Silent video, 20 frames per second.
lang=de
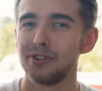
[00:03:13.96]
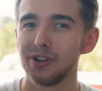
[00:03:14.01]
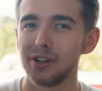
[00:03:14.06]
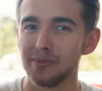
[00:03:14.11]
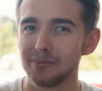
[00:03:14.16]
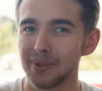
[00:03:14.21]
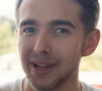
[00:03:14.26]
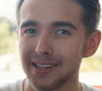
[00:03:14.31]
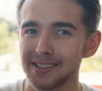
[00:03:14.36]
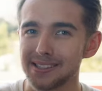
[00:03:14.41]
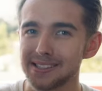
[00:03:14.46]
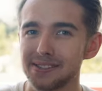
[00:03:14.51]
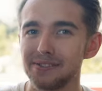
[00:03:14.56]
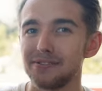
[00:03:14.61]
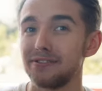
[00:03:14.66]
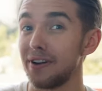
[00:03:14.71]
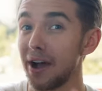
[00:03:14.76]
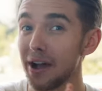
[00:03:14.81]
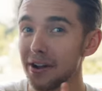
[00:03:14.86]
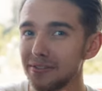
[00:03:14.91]
von dem ganzen
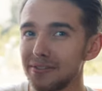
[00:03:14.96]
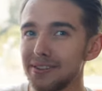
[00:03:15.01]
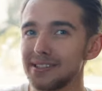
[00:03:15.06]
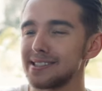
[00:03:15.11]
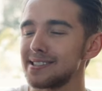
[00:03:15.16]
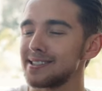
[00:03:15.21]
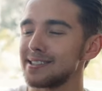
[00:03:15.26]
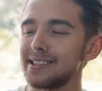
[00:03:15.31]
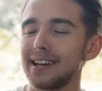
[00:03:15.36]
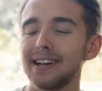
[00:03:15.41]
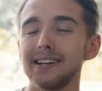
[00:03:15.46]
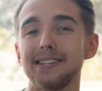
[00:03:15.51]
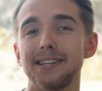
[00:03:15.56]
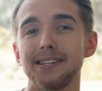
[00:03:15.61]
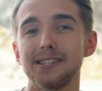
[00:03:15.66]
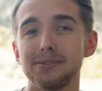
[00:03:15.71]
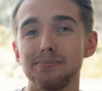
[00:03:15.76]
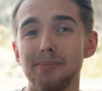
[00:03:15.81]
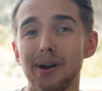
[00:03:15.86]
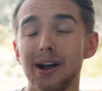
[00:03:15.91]
Fachwissen, sage ich
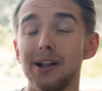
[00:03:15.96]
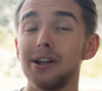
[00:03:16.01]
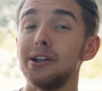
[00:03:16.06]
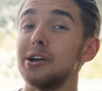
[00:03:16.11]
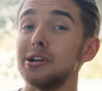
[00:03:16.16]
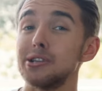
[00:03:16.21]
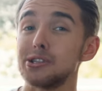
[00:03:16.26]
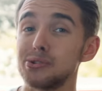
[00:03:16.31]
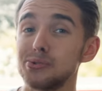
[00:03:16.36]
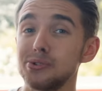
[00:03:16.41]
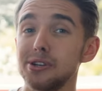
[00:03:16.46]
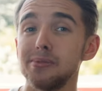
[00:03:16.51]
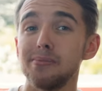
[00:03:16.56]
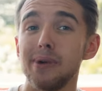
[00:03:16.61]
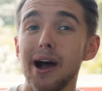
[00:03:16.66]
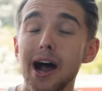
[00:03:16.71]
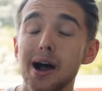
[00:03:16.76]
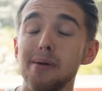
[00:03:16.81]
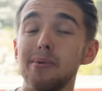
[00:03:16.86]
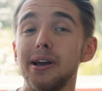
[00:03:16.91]
jetzt mal. Zudem
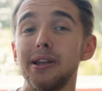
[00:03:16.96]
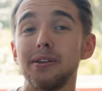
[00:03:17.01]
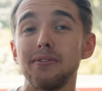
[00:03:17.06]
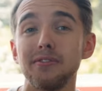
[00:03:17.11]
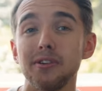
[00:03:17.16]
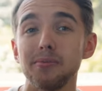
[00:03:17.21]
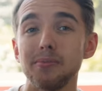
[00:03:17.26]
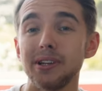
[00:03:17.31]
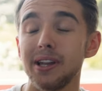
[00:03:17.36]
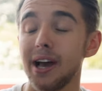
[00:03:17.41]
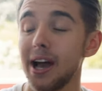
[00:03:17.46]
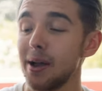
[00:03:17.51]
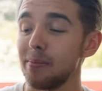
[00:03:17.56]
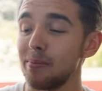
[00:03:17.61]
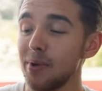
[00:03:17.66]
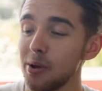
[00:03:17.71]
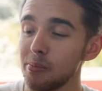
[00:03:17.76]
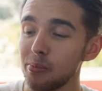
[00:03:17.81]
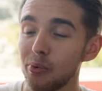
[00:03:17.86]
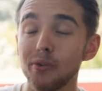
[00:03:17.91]
arbeiten wir mit
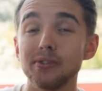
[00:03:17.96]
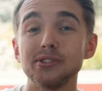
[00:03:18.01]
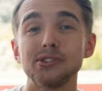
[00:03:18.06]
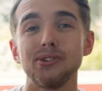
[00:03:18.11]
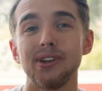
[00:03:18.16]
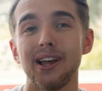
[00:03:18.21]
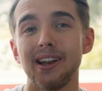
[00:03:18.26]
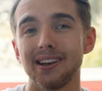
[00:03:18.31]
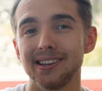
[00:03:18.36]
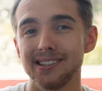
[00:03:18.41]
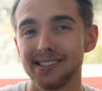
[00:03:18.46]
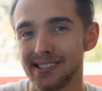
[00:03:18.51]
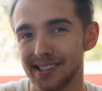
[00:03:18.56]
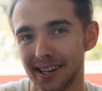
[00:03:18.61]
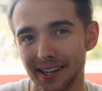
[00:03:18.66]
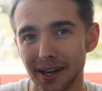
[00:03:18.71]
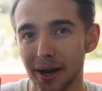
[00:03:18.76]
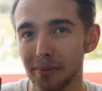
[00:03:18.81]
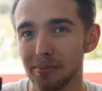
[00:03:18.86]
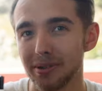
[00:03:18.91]
einem professionelleren
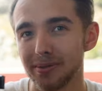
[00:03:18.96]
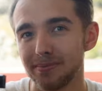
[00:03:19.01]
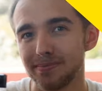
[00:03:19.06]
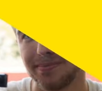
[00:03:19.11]
Setup.